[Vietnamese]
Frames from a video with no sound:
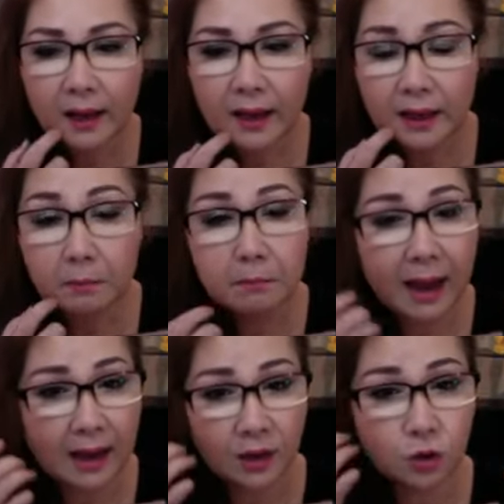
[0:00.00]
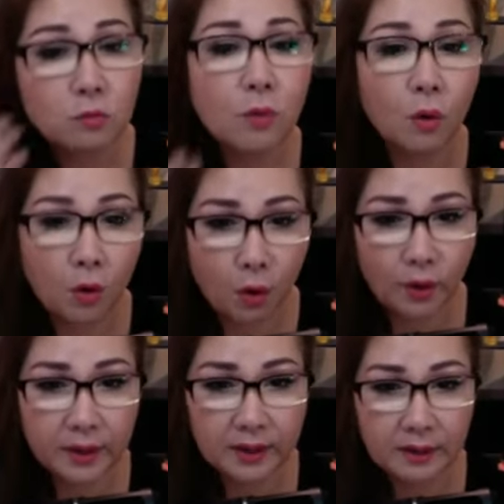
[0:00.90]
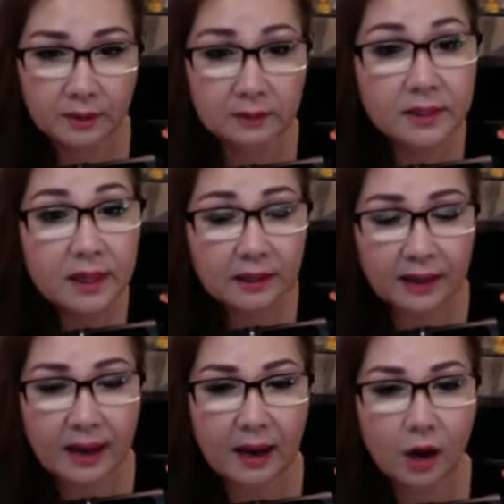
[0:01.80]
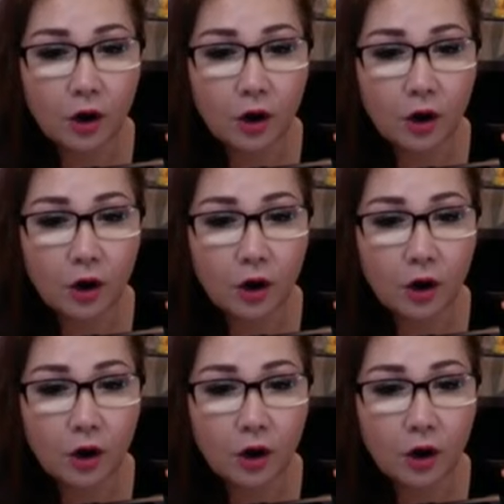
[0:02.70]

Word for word: cái mặn của mồ hôi tiết ra